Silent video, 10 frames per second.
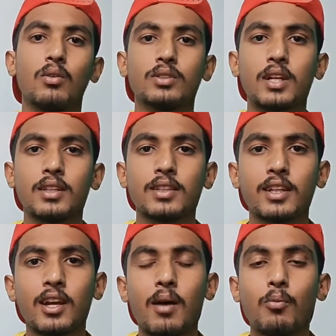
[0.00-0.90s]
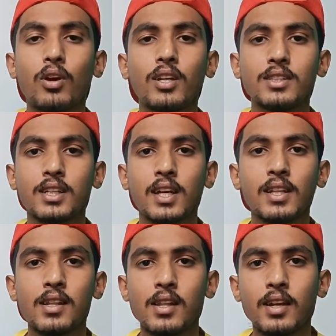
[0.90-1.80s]
और साथ ही साथ ये आपको एक अच्छा
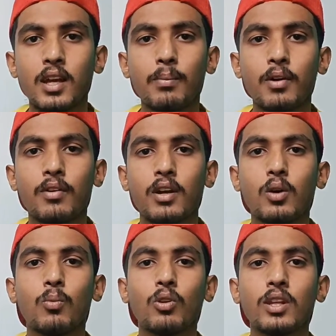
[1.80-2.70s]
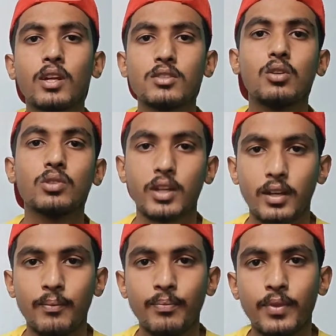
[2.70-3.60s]
किक देता है ताकि आपका वर्कआउट बहुत ही अच्छा हो सके
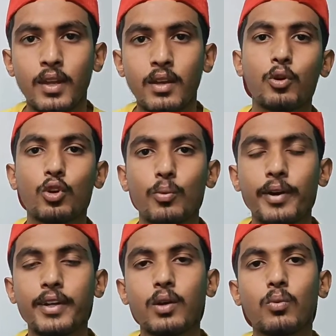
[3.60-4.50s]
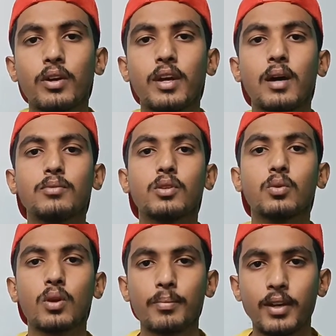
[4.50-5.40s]
आपको रिकमेंड करूँगा कि आप
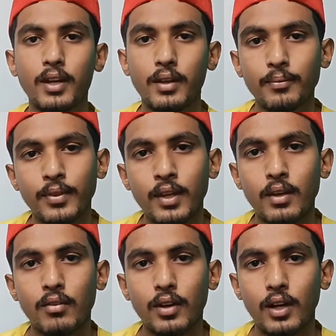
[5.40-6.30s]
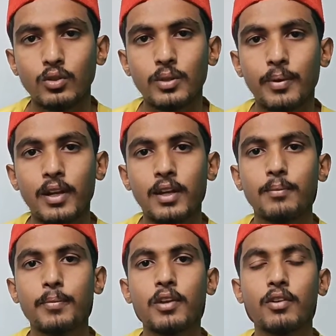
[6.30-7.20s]
ज़रूर अपनी वर्कआउट से पहले
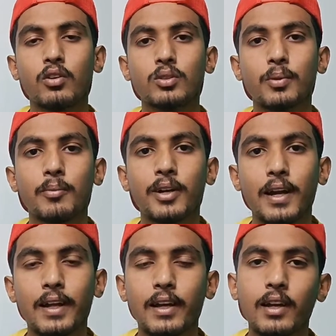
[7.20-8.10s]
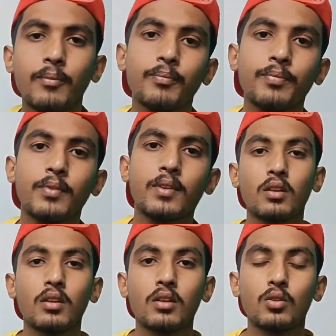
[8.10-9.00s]
प्री वर्कआउट सप्लीमेंट ऐड करें
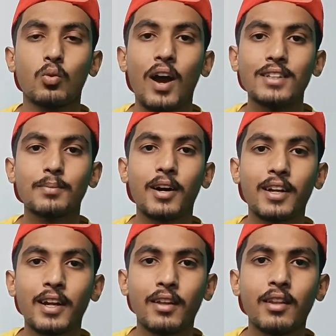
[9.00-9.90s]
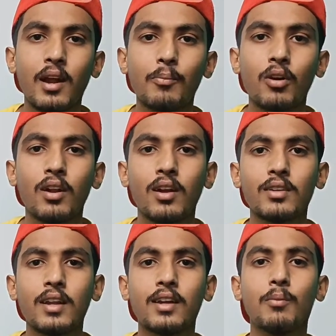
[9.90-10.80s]
गाइस मार्केट के अंदर आपको अलग
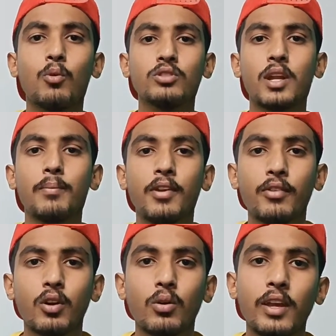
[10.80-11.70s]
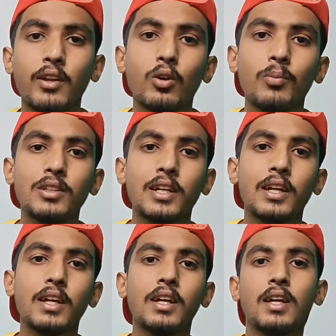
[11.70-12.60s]
अलग तरह के बहुत सारे प्री वर्कआउट देखने को मिल
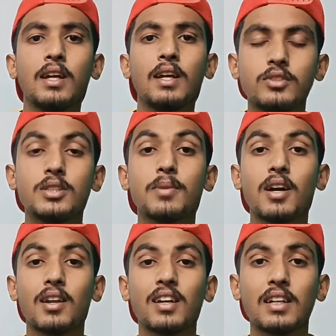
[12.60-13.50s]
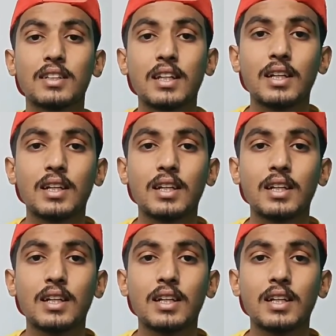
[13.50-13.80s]
जाएंगे जिसमें अलग अलग